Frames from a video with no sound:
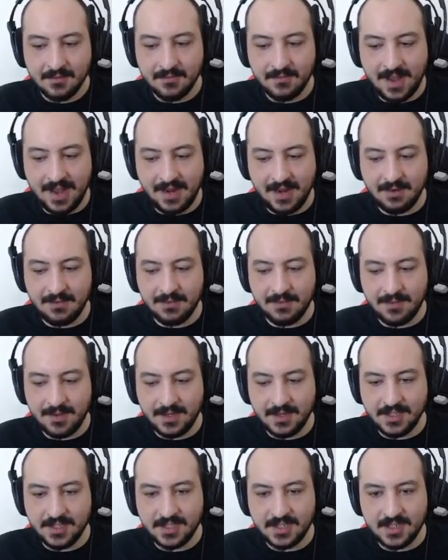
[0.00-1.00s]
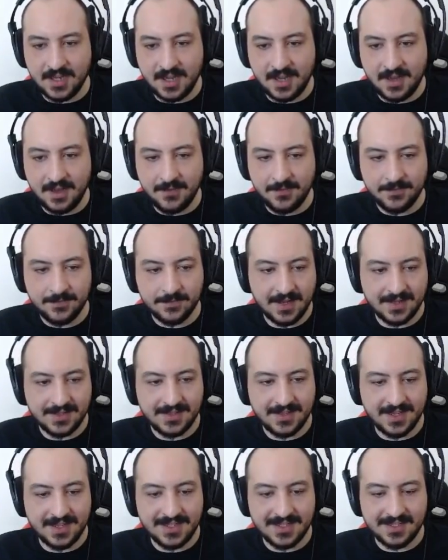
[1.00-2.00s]
Var mı başka? Ya
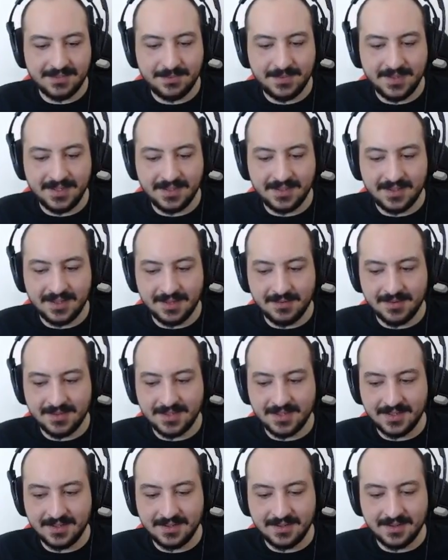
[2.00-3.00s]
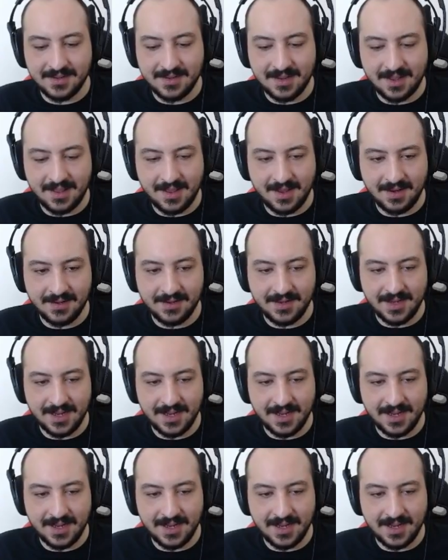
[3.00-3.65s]
kes pinkleme seninle dalağını